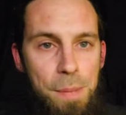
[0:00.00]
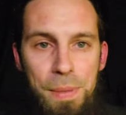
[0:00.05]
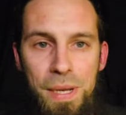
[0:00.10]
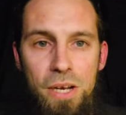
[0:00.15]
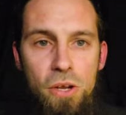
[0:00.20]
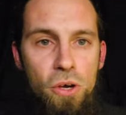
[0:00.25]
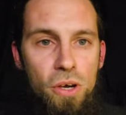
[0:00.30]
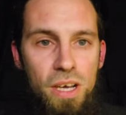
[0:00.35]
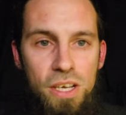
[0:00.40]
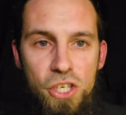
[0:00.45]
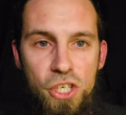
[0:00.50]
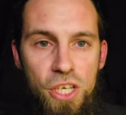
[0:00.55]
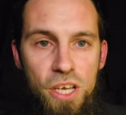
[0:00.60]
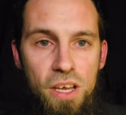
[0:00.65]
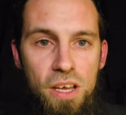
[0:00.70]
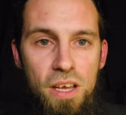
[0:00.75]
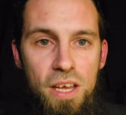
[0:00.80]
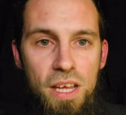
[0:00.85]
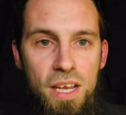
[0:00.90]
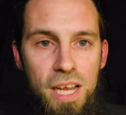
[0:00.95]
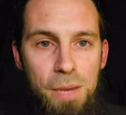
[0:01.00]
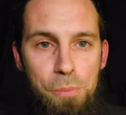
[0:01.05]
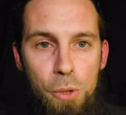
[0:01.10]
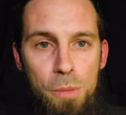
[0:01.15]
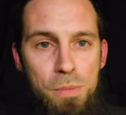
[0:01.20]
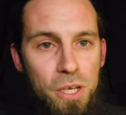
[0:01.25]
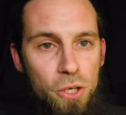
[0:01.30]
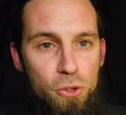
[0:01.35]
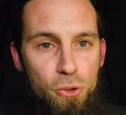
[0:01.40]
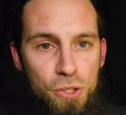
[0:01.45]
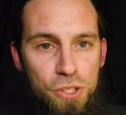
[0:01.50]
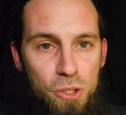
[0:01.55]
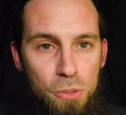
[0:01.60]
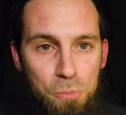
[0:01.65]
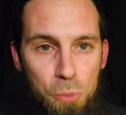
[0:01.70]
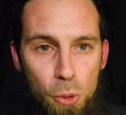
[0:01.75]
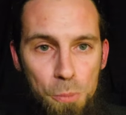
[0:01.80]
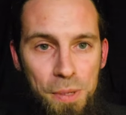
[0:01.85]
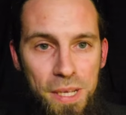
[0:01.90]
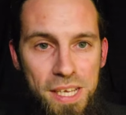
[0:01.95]
Après le rachat, la première chose que le
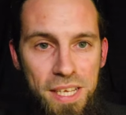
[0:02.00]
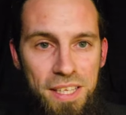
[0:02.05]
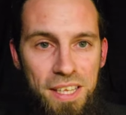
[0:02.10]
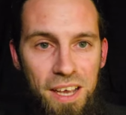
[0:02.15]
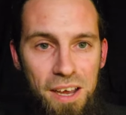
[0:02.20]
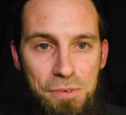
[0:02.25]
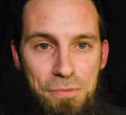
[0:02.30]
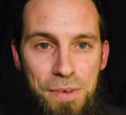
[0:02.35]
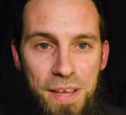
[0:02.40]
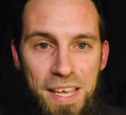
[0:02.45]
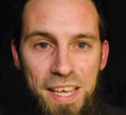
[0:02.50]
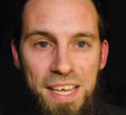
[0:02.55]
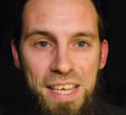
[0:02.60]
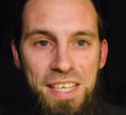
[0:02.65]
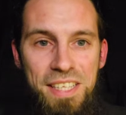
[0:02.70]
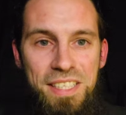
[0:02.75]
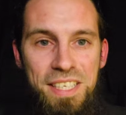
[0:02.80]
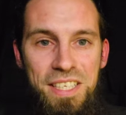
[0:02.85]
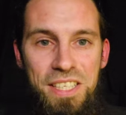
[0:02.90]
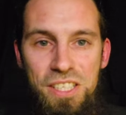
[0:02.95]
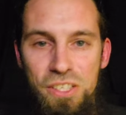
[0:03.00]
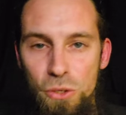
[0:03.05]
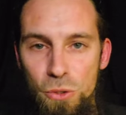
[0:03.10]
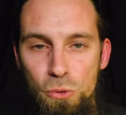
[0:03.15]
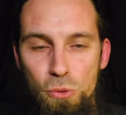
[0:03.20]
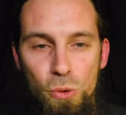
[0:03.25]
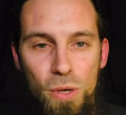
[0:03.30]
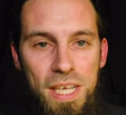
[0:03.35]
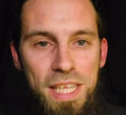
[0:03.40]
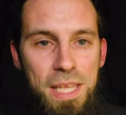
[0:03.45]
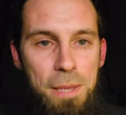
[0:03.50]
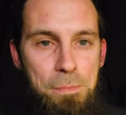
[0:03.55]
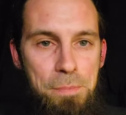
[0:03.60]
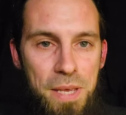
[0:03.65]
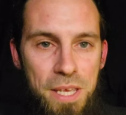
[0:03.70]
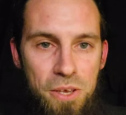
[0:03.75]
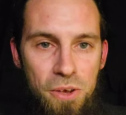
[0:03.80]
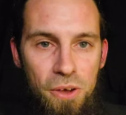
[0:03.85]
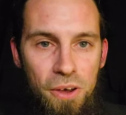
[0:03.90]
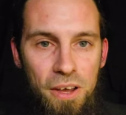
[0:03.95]
propriétaire a fait, c'est de s'entourer des
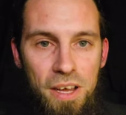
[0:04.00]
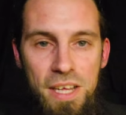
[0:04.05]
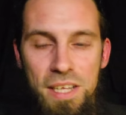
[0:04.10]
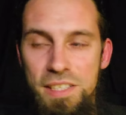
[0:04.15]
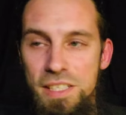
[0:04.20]
meilleurs.